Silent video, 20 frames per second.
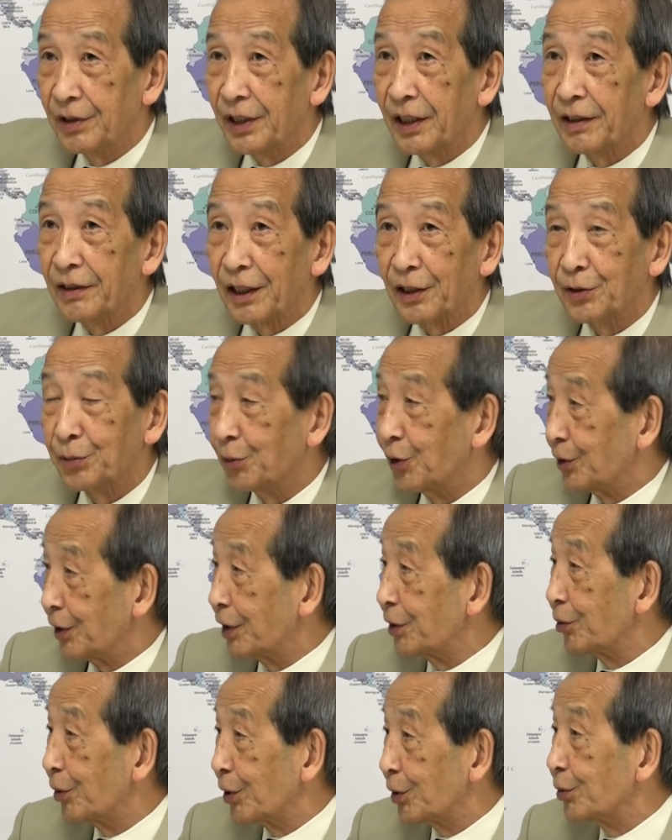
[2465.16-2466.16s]
尖閣も
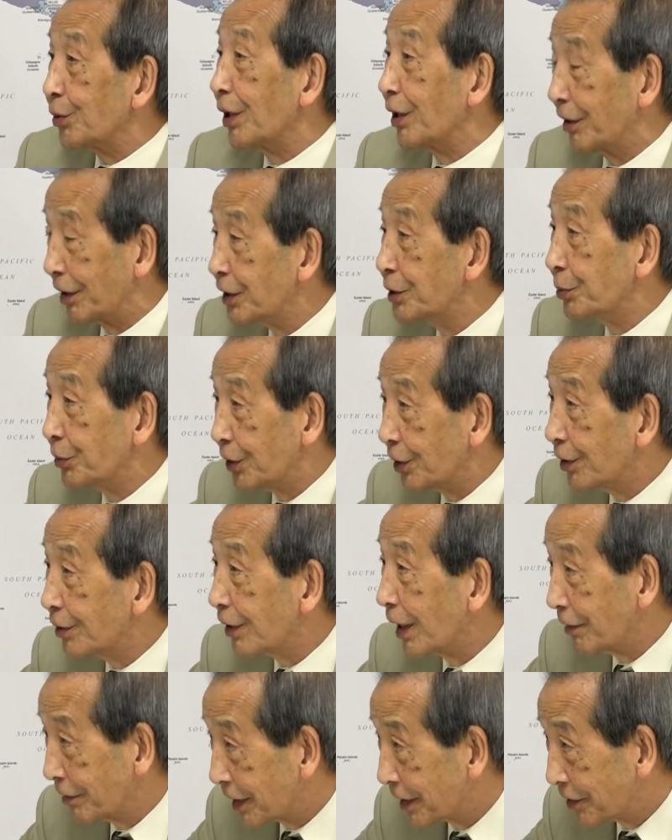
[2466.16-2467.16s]
なんとかという話もよ
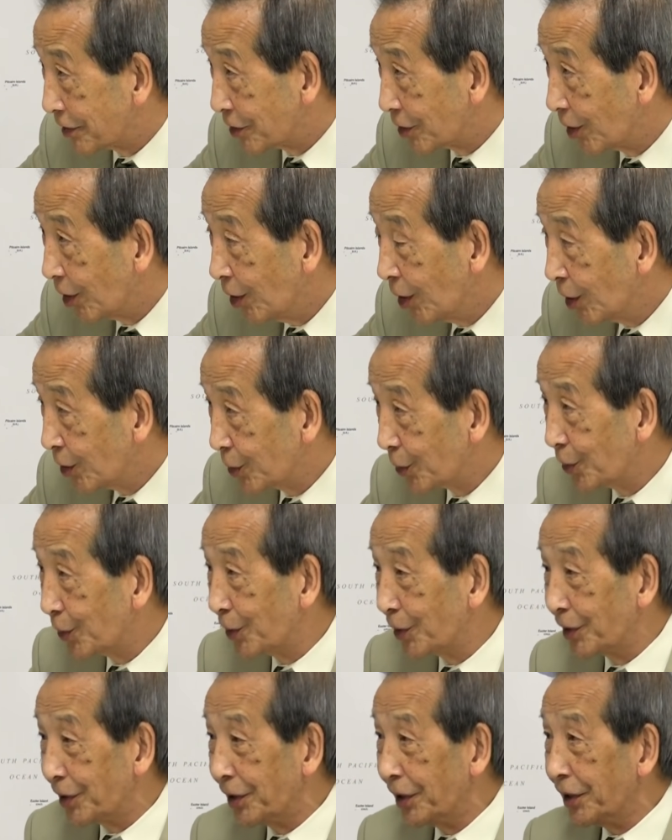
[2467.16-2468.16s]
くあるわけですよとこ
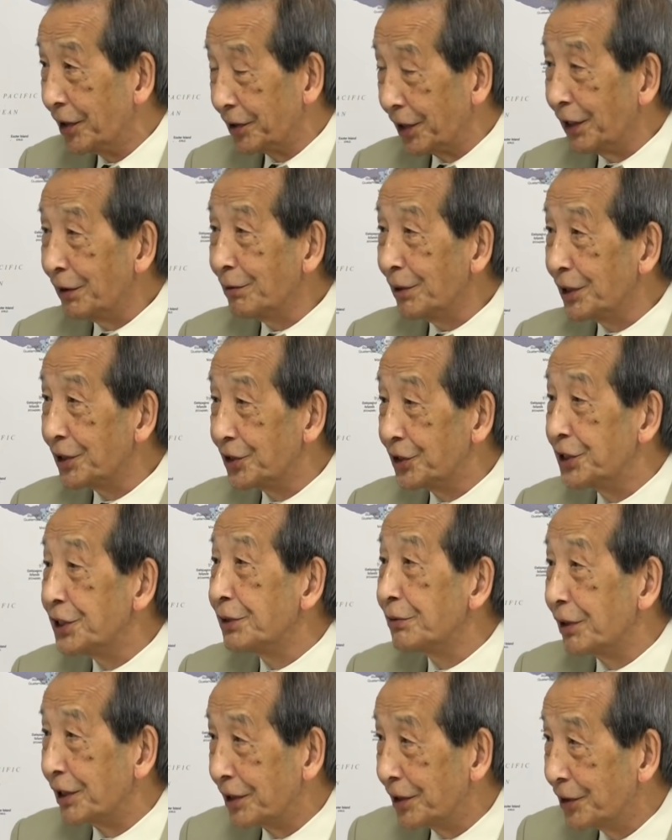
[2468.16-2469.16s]
ろがね台湾自
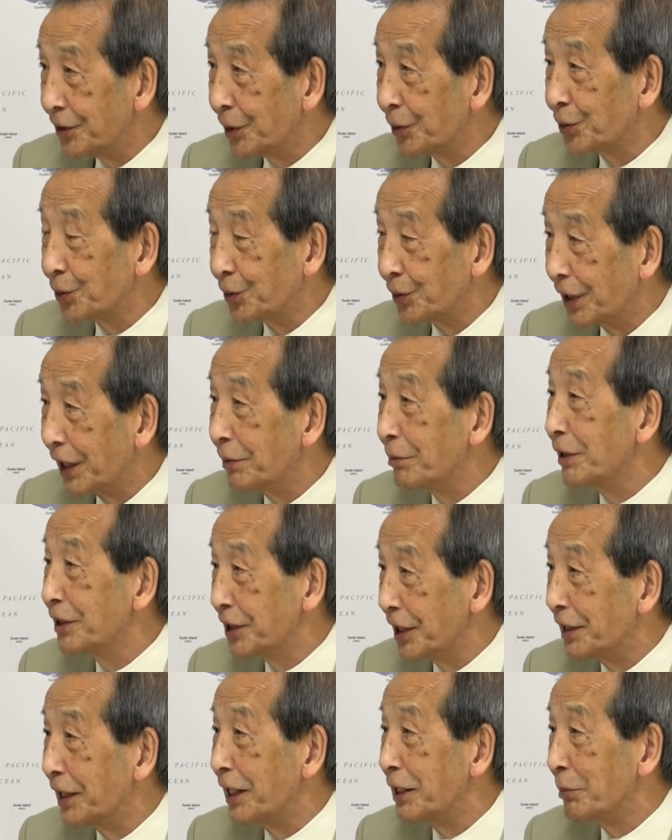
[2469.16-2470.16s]
身はねなことなりま
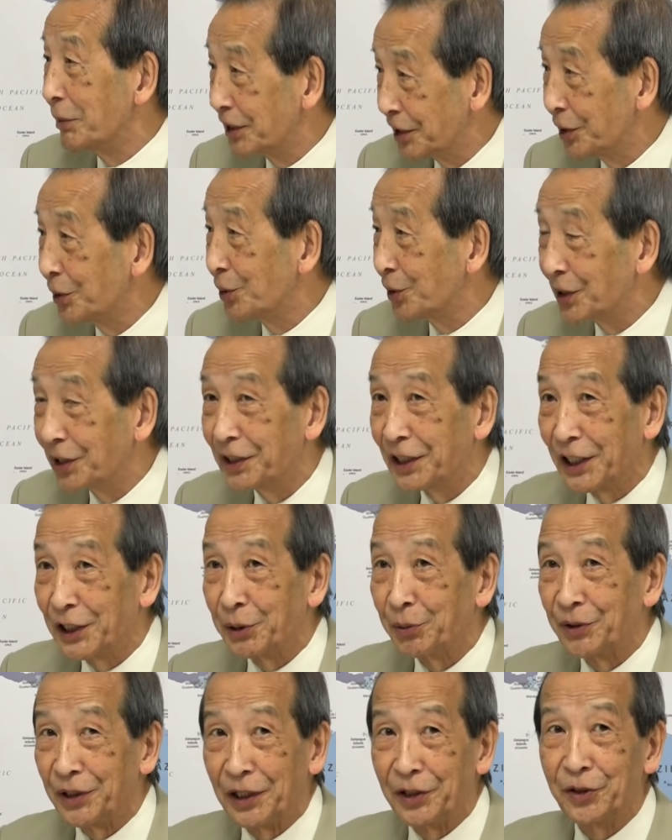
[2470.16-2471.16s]
せんなりませんと議会
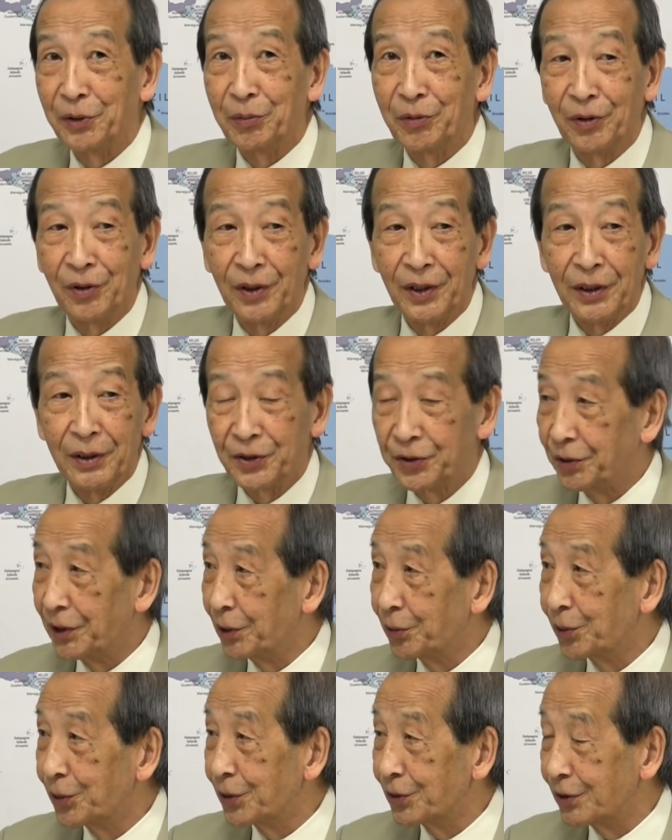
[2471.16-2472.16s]
でも何でもそん
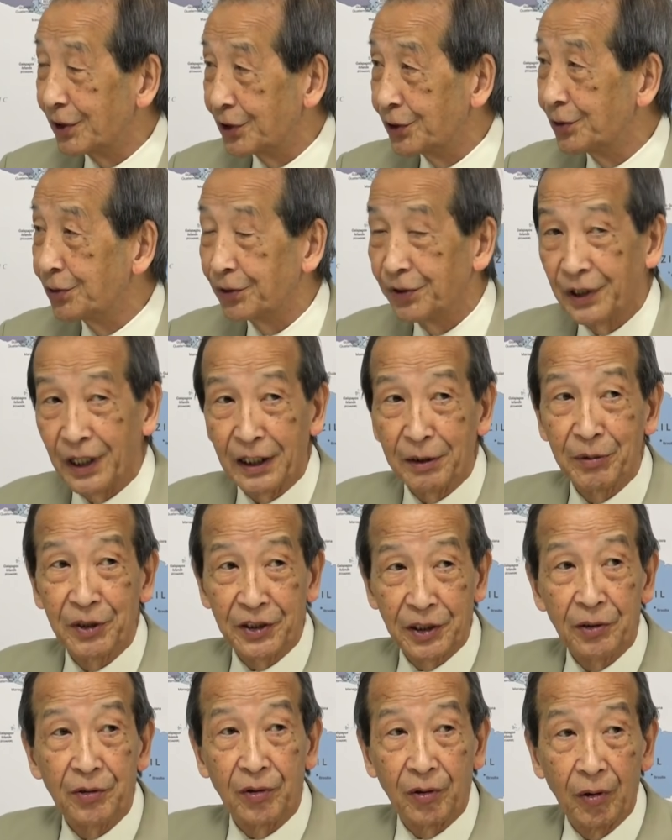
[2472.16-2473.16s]
な能力は中国にありま
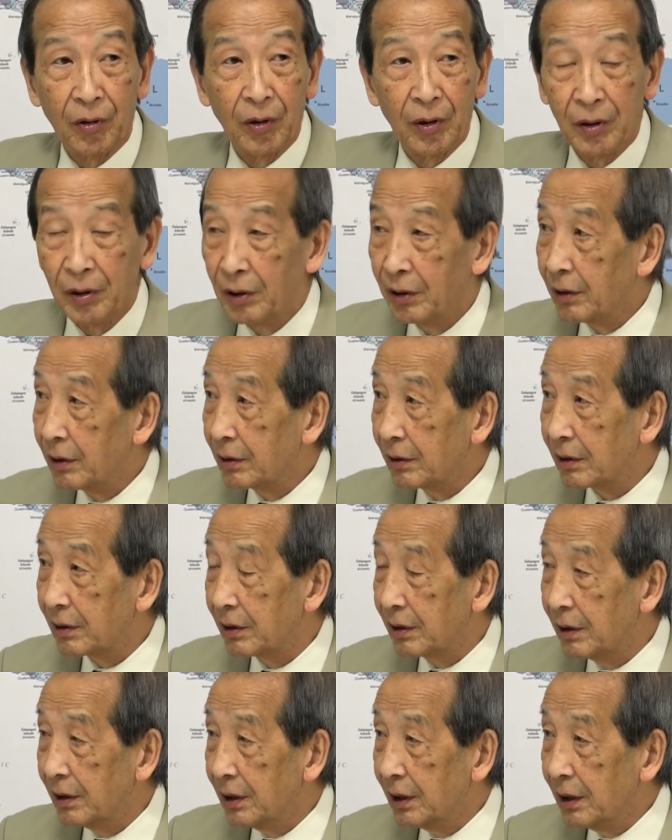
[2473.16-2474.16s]
せんとだっ
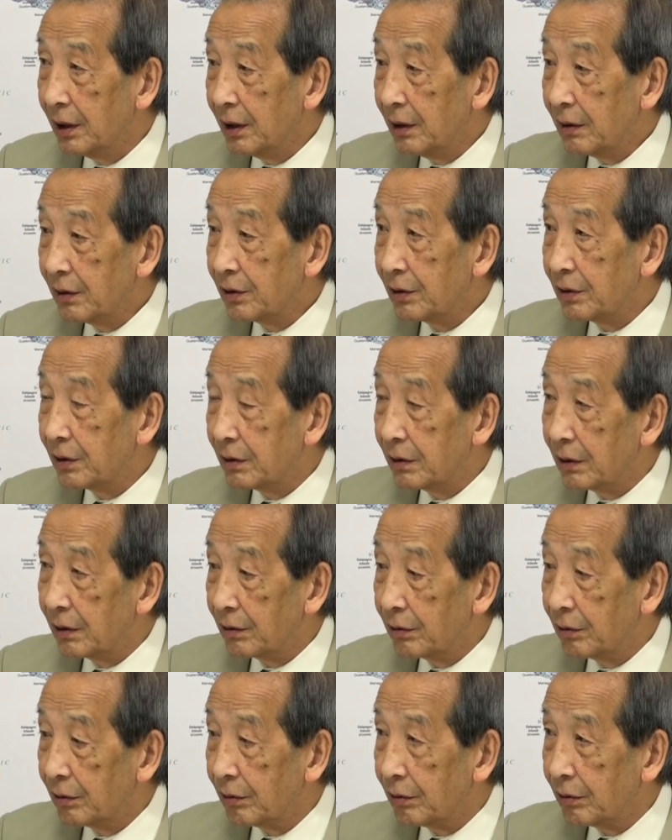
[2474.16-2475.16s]
てあ
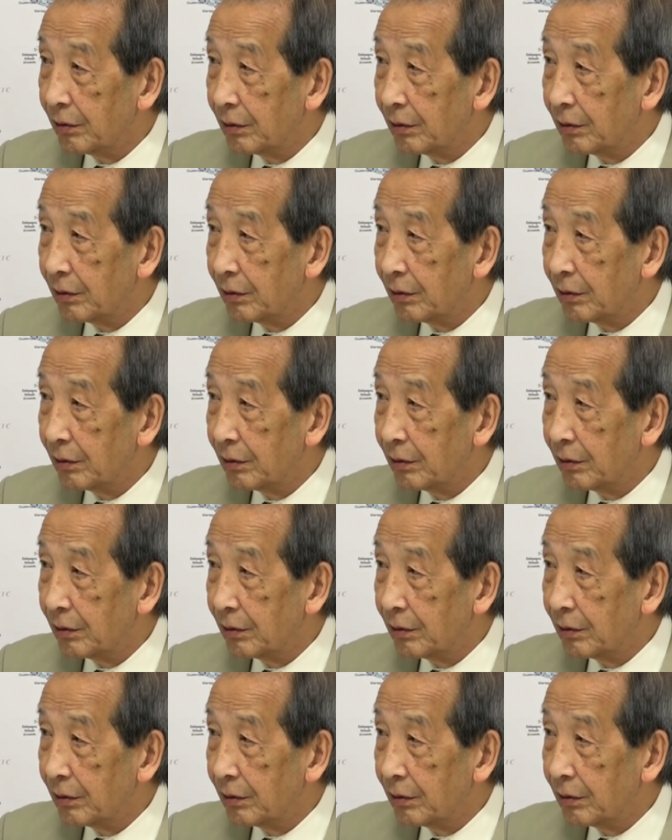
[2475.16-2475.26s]
の